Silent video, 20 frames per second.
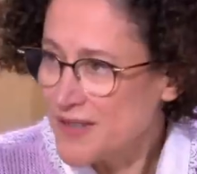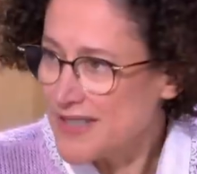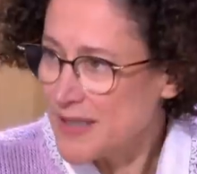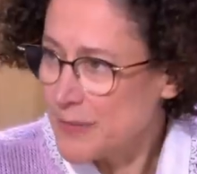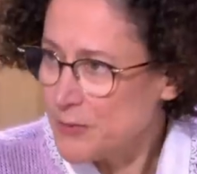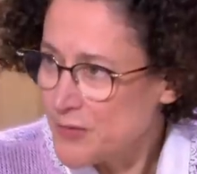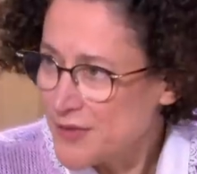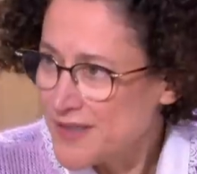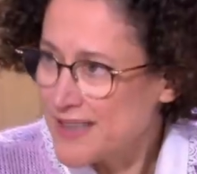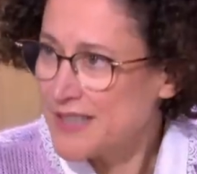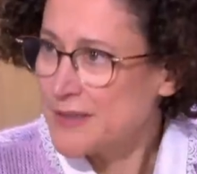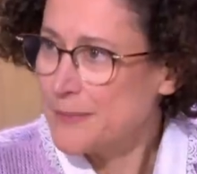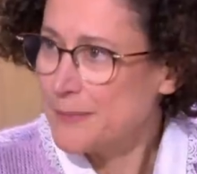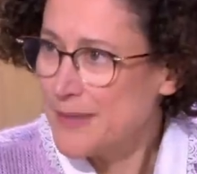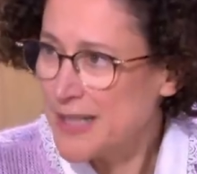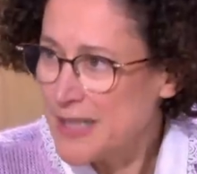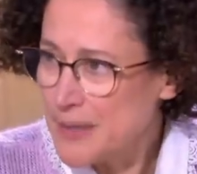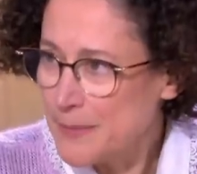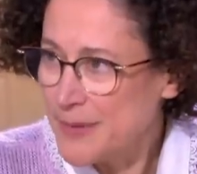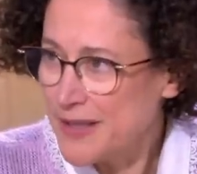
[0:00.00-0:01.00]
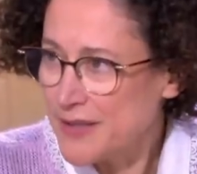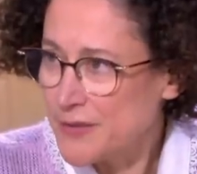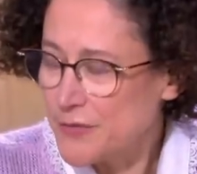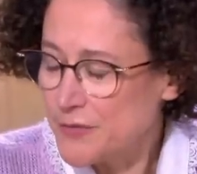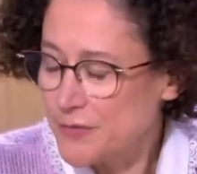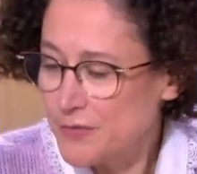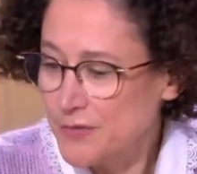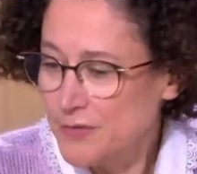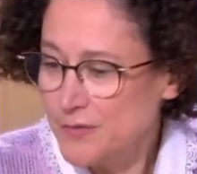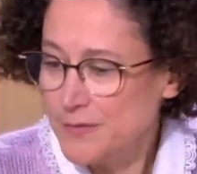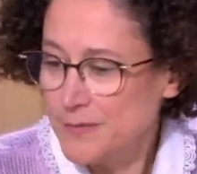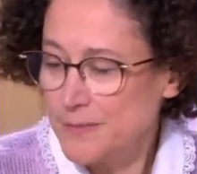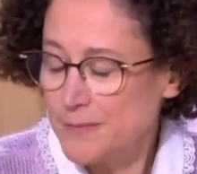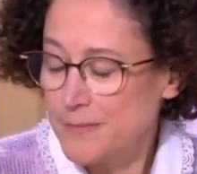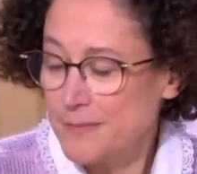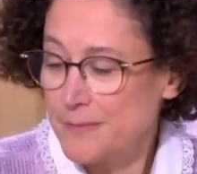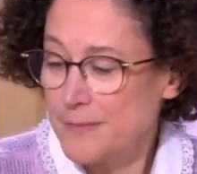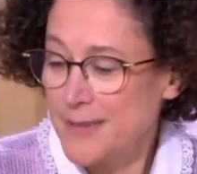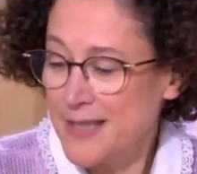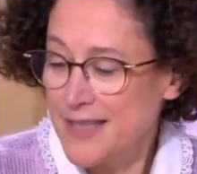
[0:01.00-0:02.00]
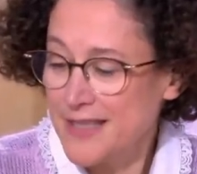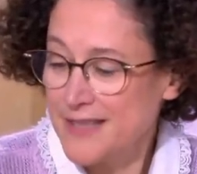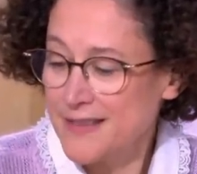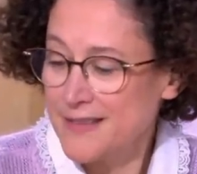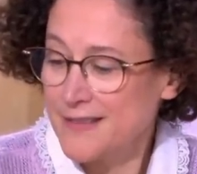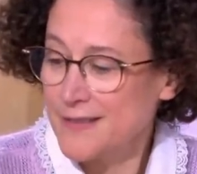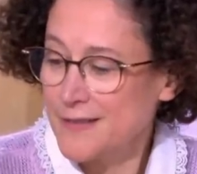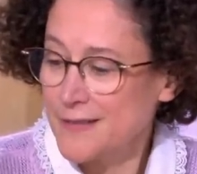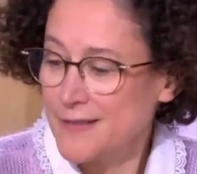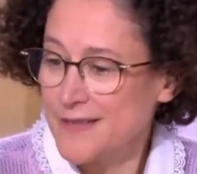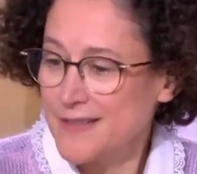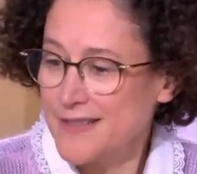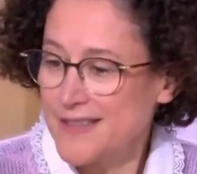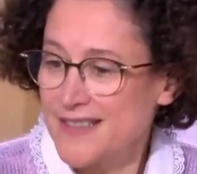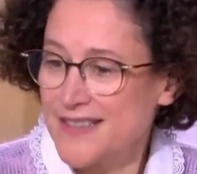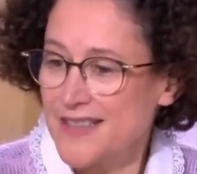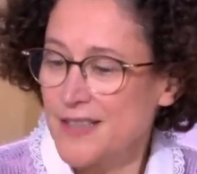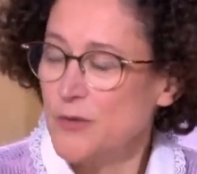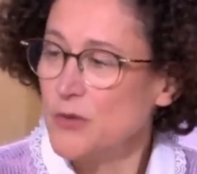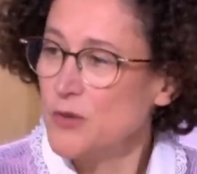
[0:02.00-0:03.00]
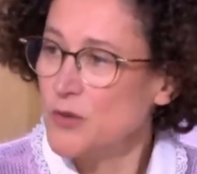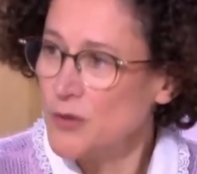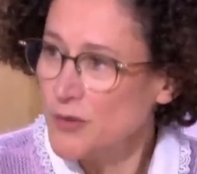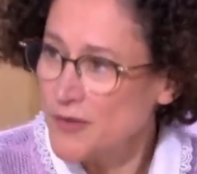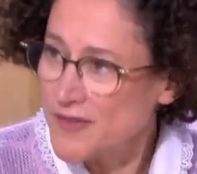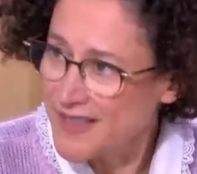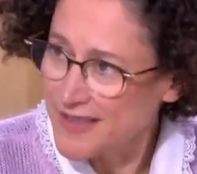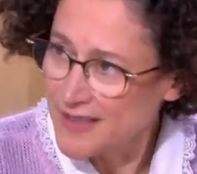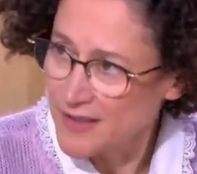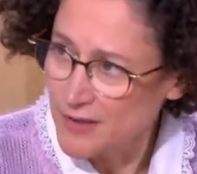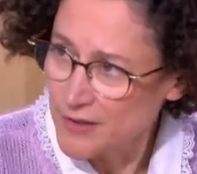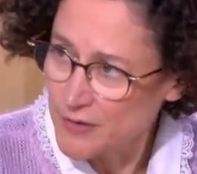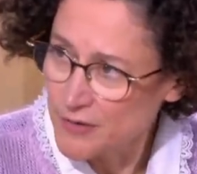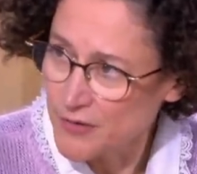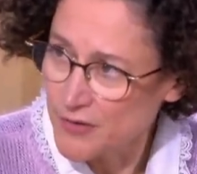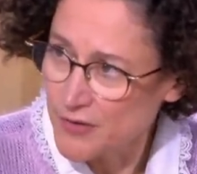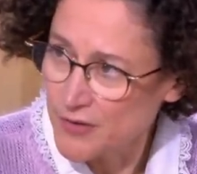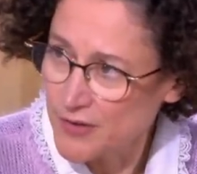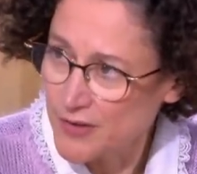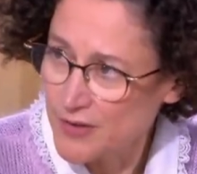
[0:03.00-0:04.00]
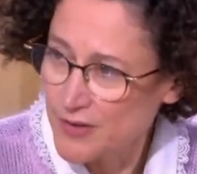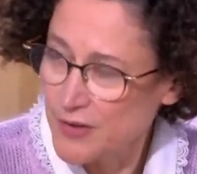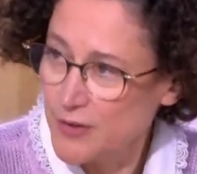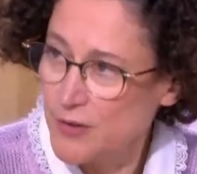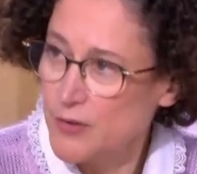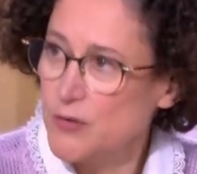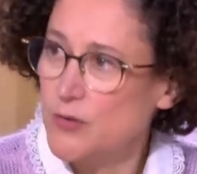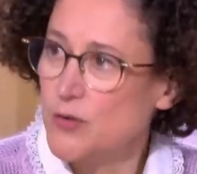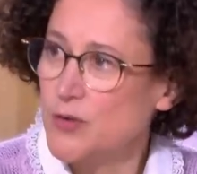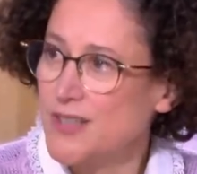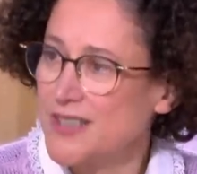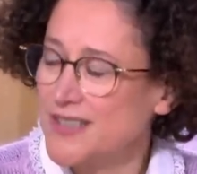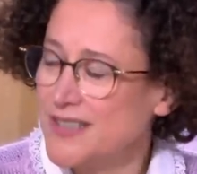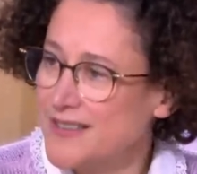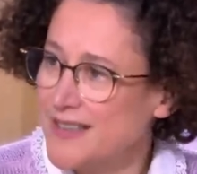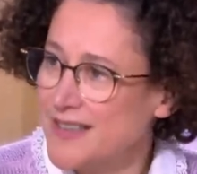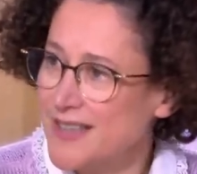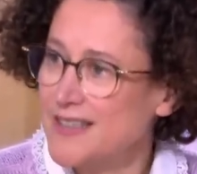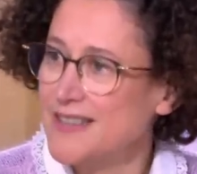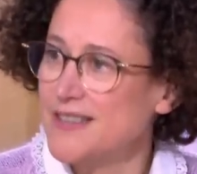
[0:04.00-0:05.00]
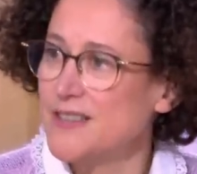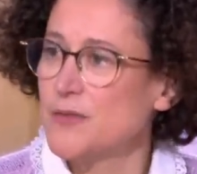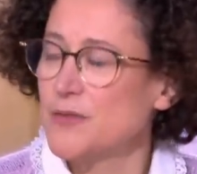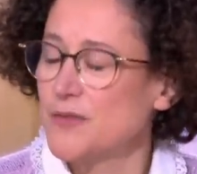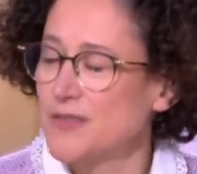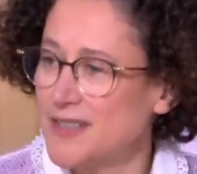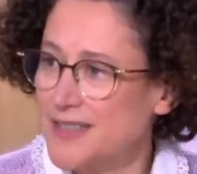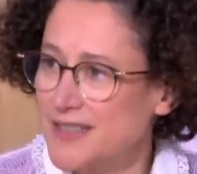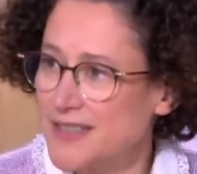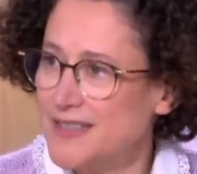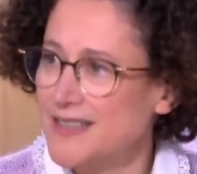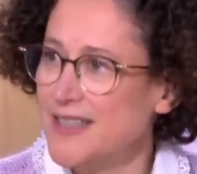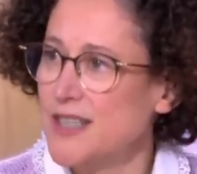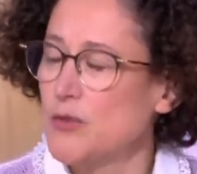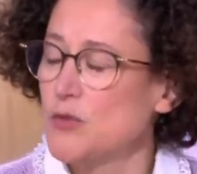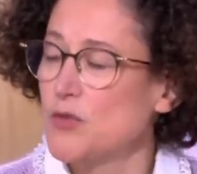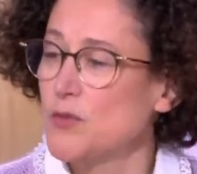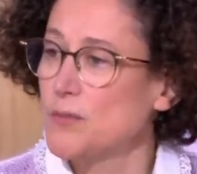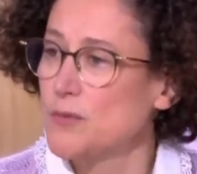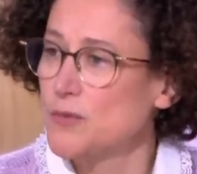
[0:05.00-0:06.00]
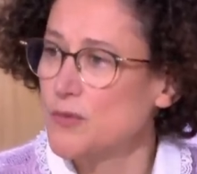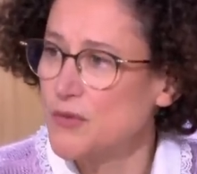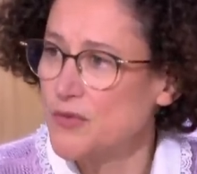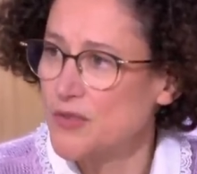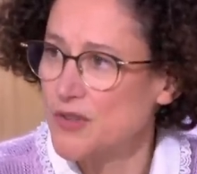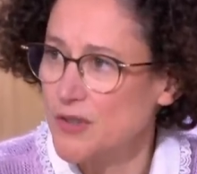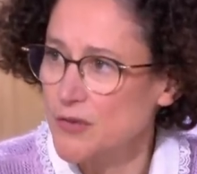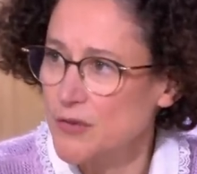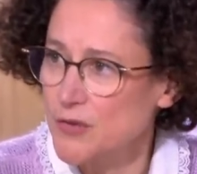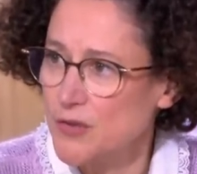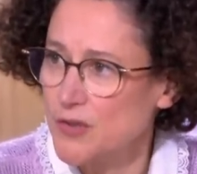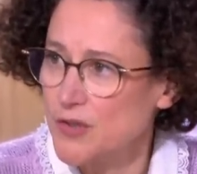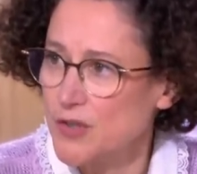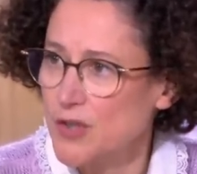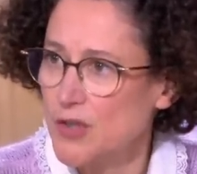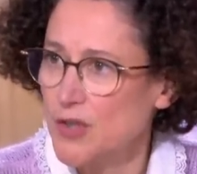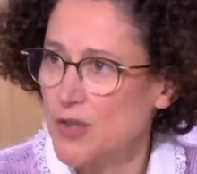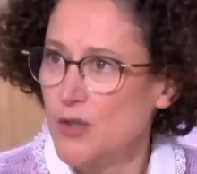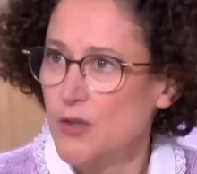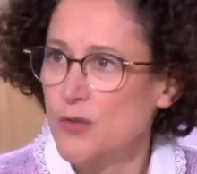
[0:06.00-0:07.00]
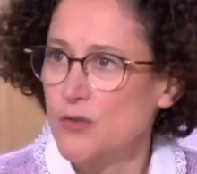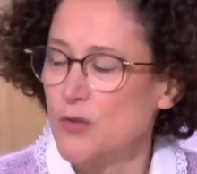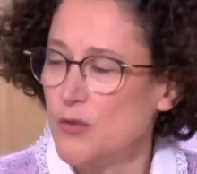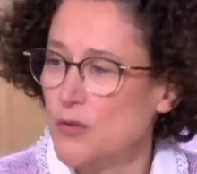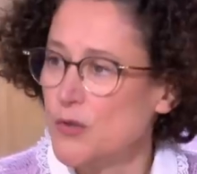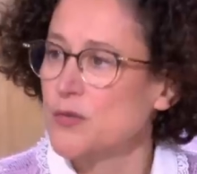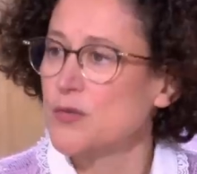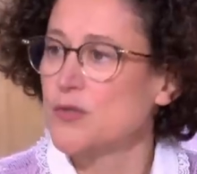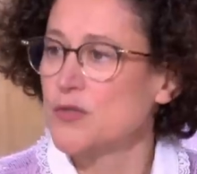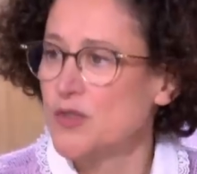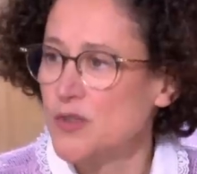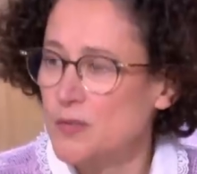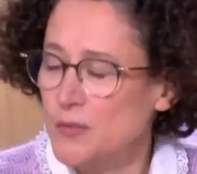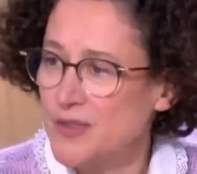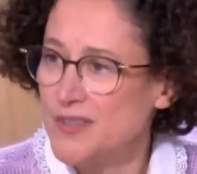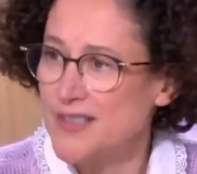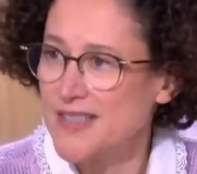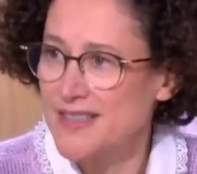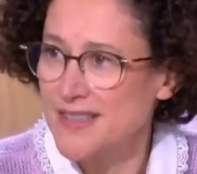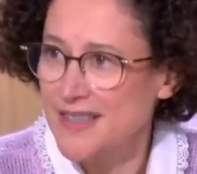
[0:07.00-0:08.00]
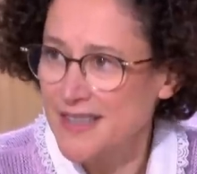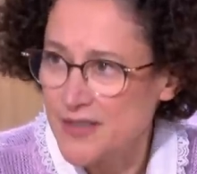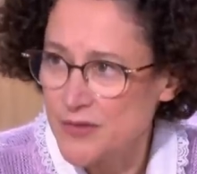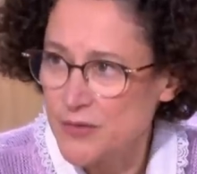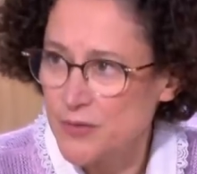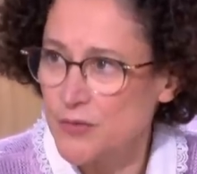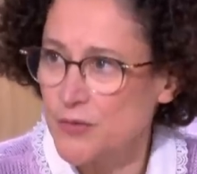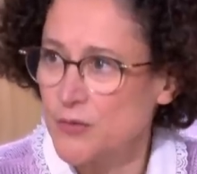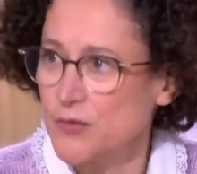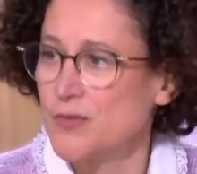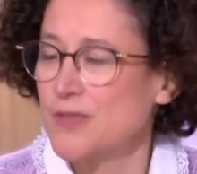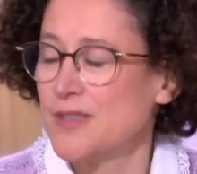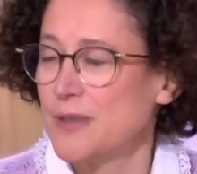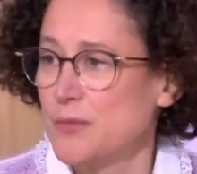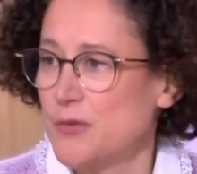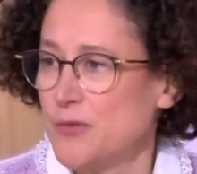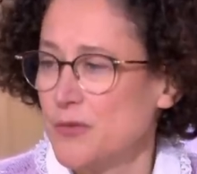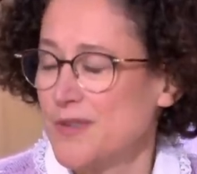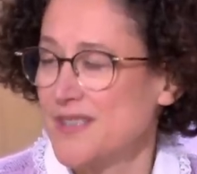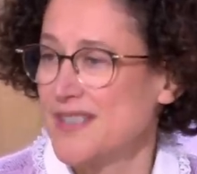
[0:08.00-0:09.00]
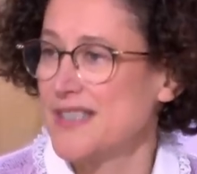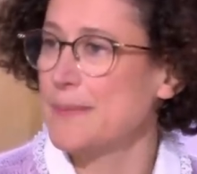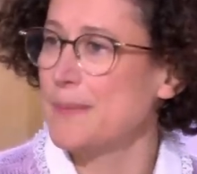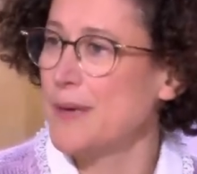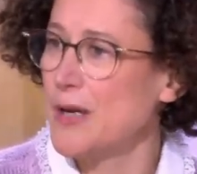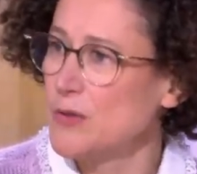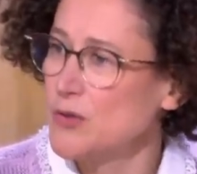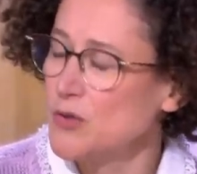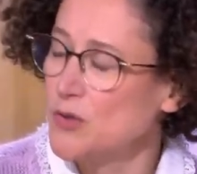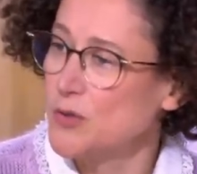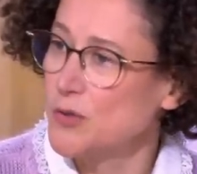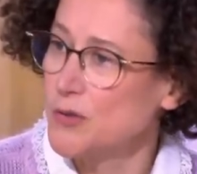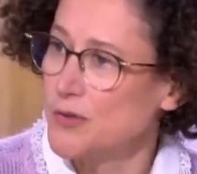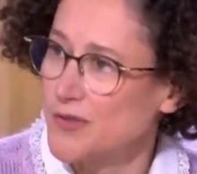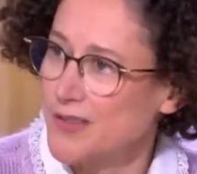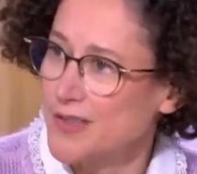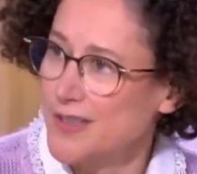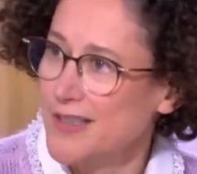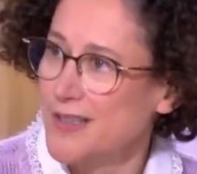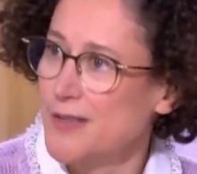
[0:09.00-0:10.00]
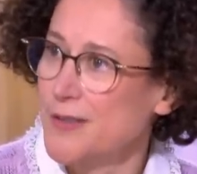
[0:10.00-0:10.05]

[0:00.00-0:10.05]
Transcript: que ça puisse être mal mm. perçu, mais c'est une conséquence de critères qui sont des critères de bon sens sur le fonctionnement d'installations dont on a besoin. Ce n'est pas une cause.